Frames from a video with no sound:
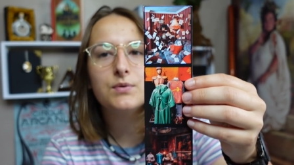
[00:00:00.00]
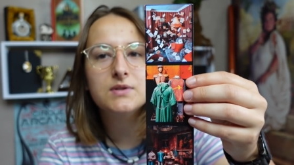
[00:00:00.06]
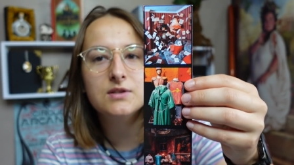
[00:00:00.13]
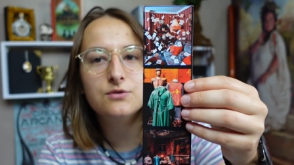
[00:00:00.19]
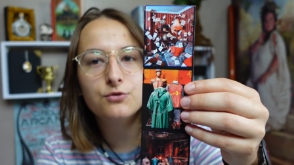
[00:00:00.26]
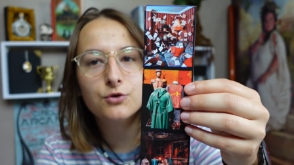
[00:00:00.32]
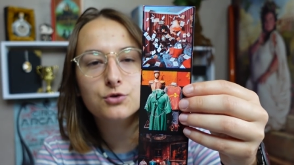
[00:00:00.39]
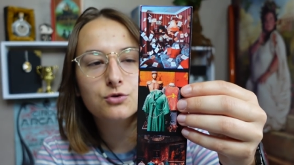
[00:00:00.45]

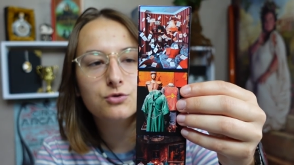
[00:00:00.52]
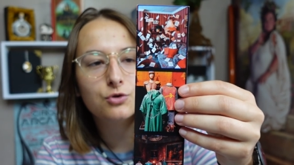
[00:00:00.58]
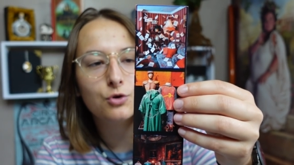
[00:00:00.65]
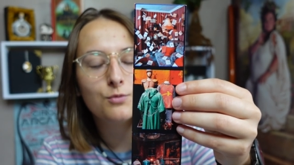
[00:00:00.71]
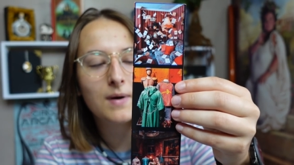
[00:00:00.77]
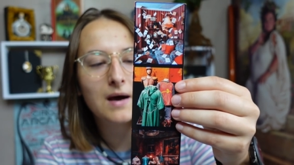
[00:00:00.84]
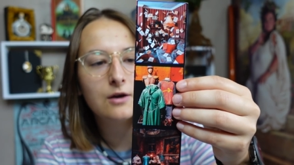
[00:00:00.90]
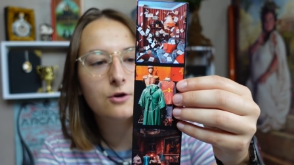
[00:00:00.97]
petites photos sur
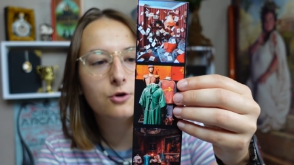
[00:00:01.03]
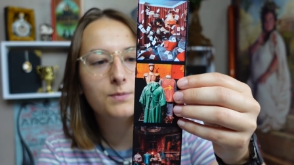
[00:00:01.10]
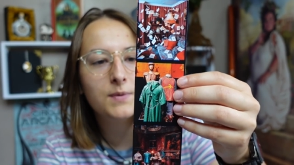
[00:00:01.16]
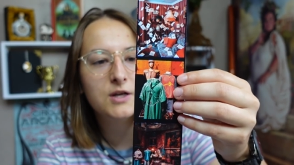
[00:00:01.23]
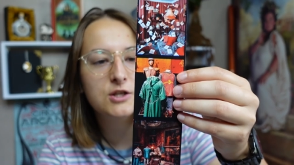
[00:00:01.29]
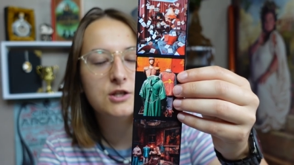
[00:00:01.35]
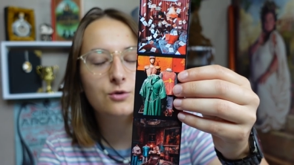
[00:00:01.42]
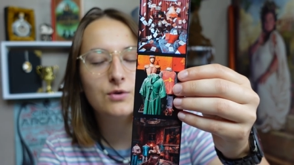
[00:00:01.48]
le
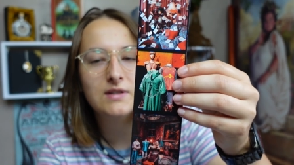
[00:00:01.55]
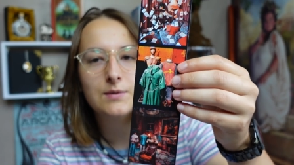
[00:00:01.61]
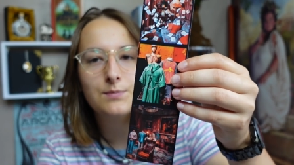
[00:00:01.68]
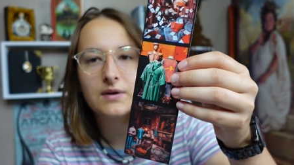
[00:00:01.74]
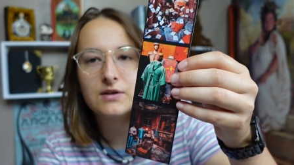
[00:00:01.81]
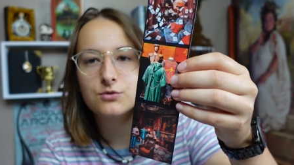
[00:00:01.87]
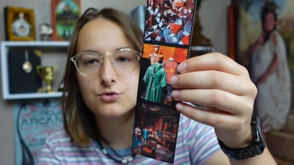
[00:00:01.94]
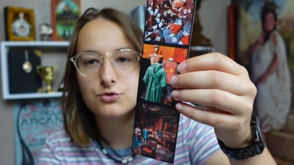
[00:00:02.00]
marque-page qui ont été
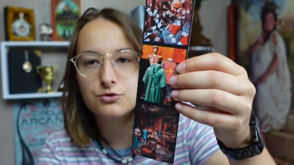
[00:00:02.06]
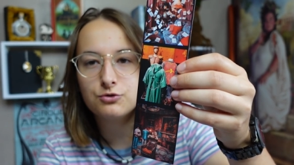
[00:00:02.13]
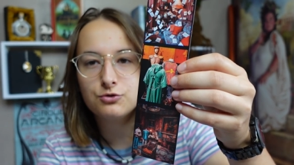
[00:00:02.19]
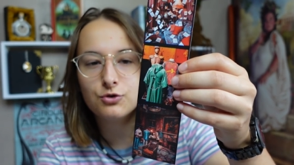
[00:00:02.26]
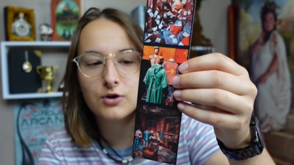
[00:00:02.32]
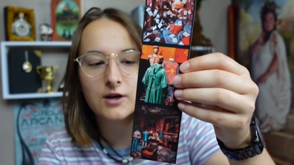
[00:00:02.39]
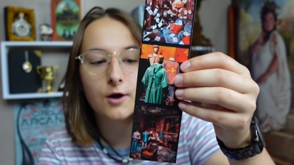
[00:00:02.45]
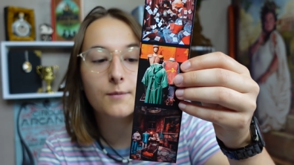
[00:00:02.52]
prises au
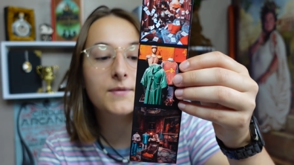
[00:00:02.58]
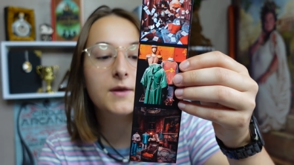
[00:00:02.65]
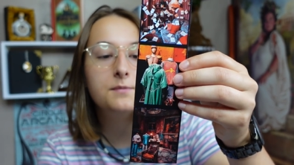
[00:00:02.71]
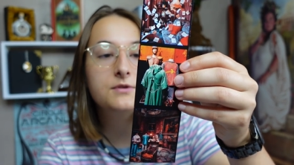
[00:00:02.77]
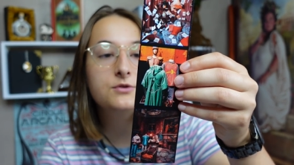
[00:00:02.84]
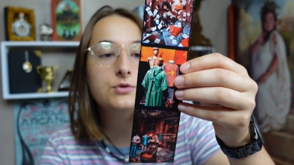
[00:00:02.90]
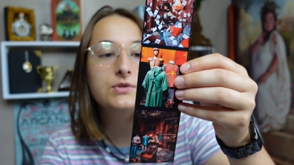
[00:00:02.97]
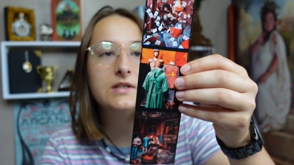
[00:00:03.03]
studio et comme
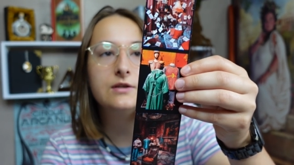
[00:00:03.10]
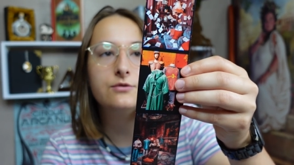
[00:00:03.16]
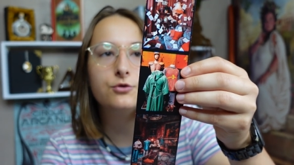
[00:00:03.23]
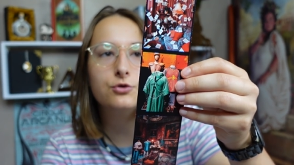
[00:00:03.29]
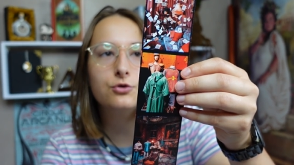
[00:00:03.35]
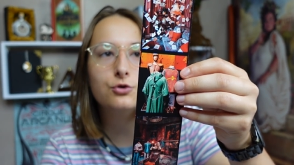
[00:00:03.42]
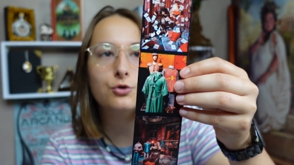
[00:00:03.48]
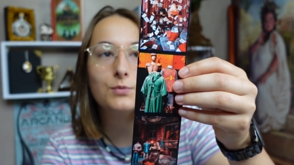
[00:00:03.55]
d'habitude c'est des
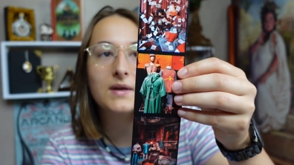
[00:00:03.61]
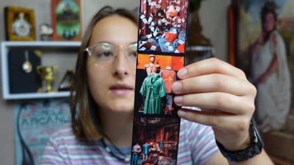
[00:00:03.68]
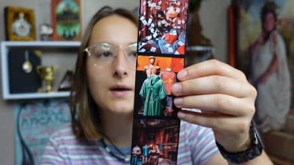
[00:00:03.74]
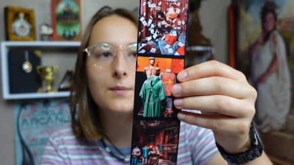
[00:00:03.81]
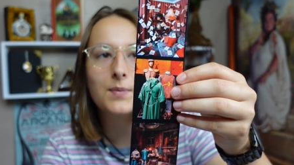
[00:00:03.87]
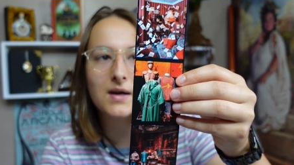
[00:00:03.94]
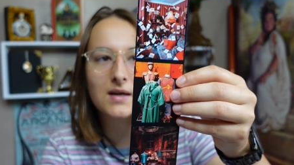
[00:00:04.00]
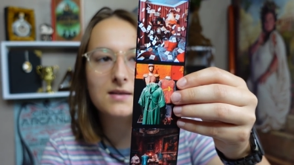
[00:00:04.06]
photos que Ben
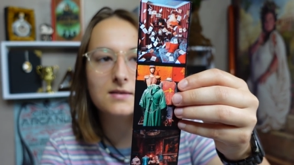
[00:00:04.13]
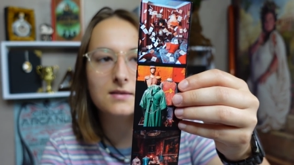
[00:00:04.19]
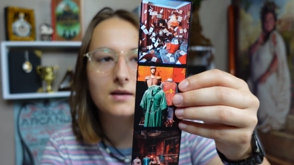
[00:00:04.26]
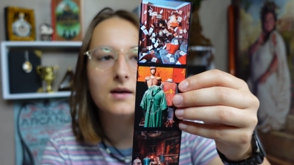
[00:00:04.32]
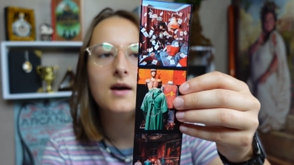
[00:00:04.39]
a prises.